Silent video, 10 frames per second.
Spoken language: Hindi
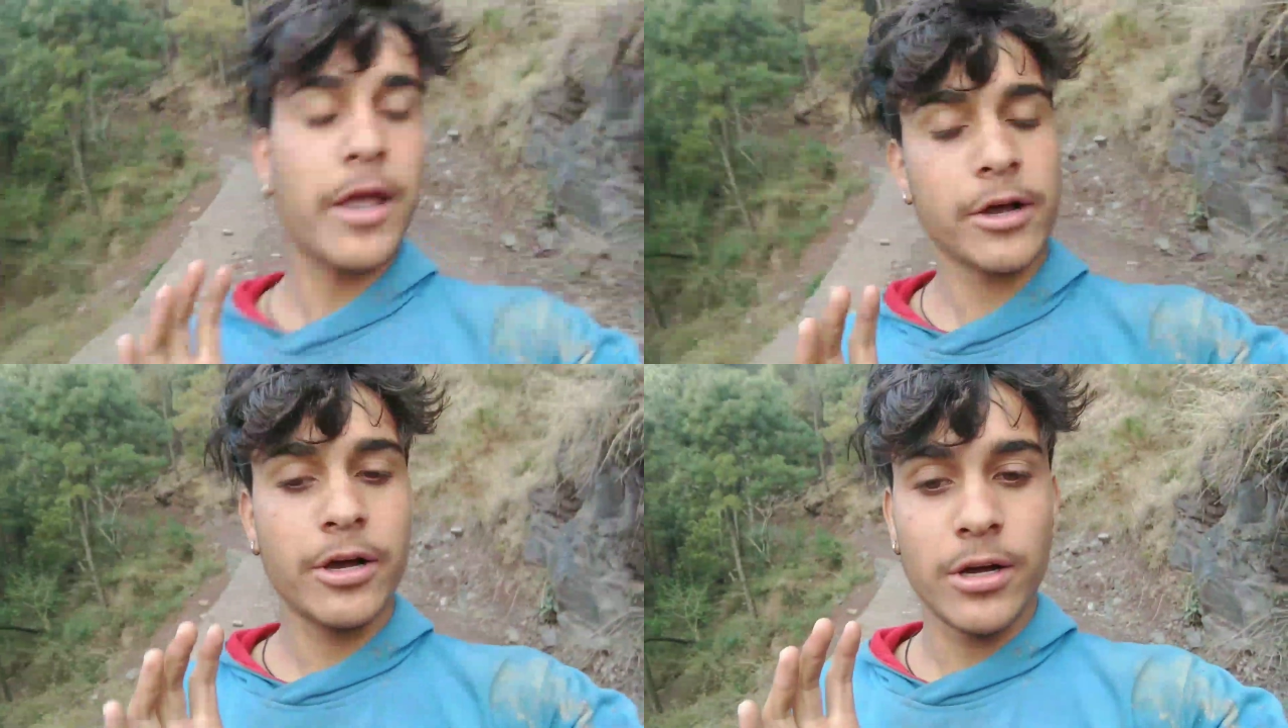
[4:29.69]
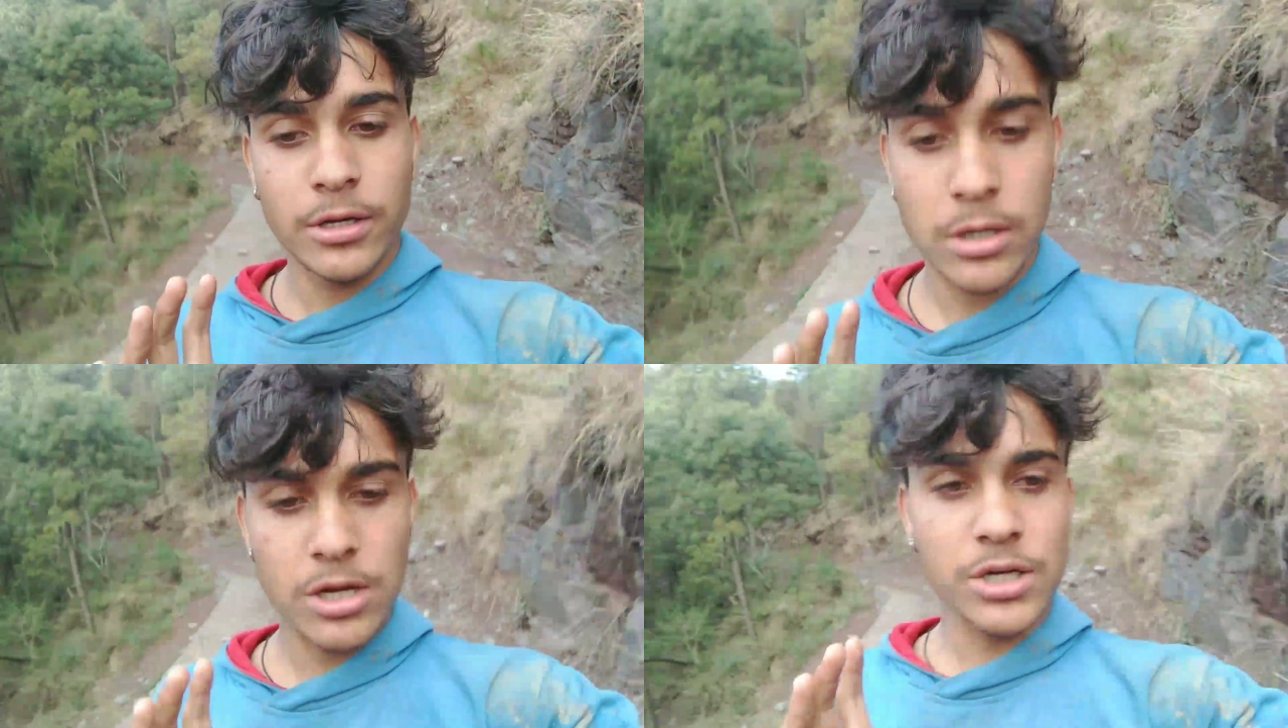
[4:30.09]
एक
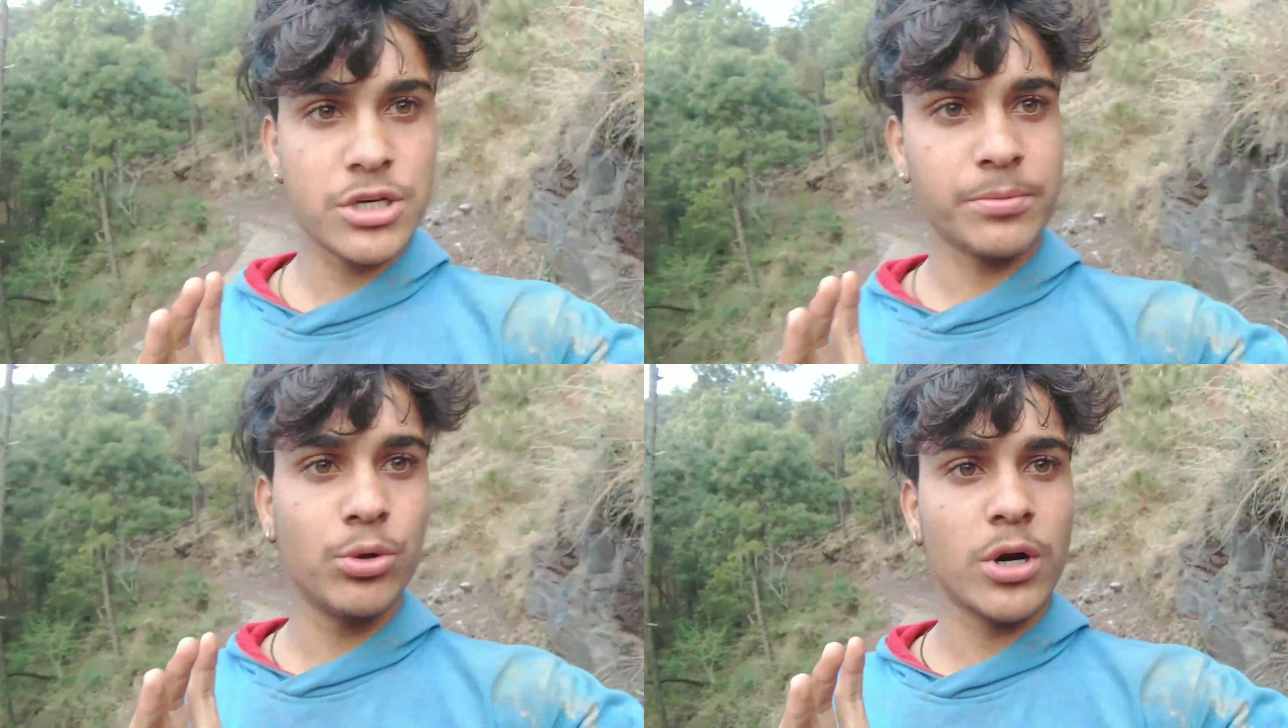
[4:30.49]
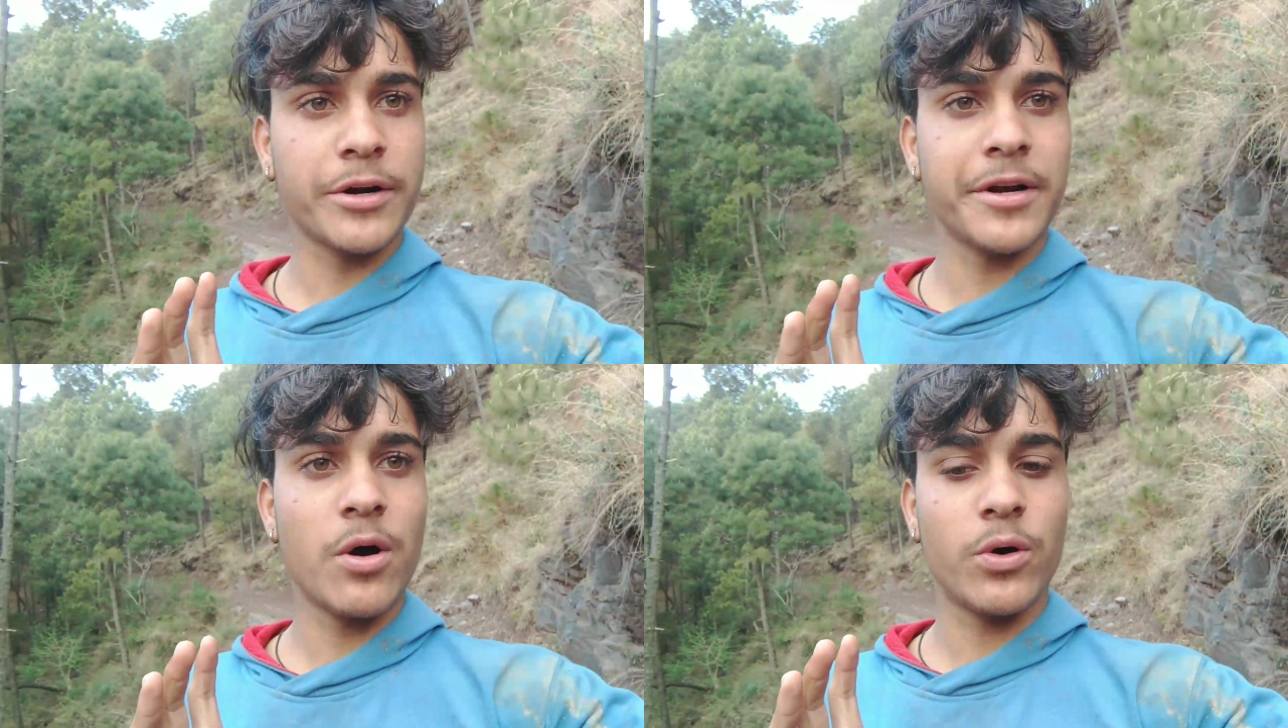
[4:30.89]
गजब
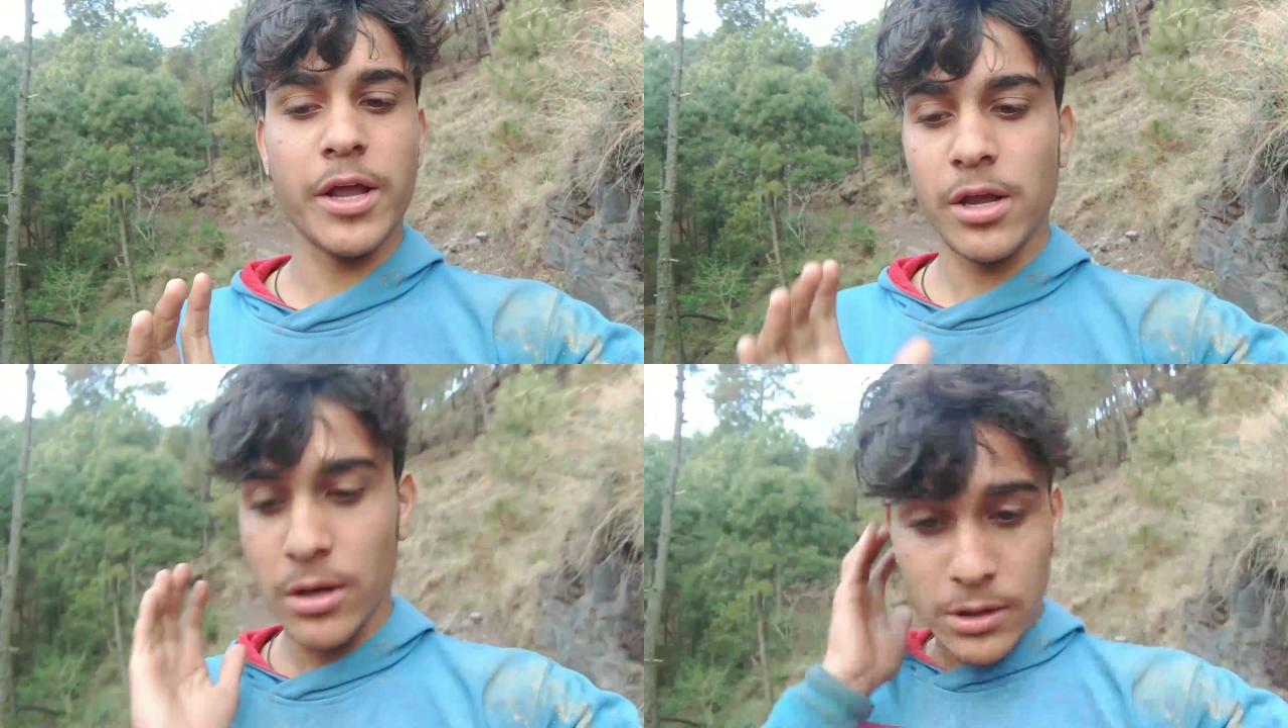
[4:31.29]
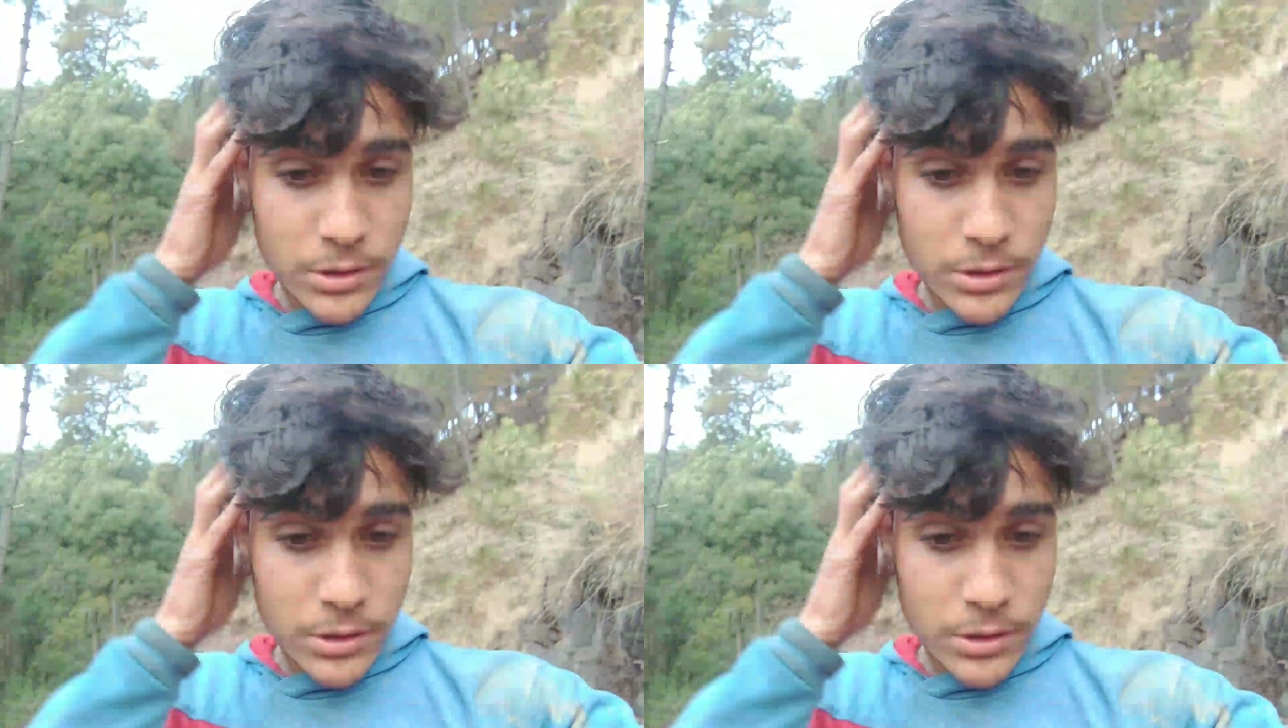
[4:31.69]
दुर्घटना हो गई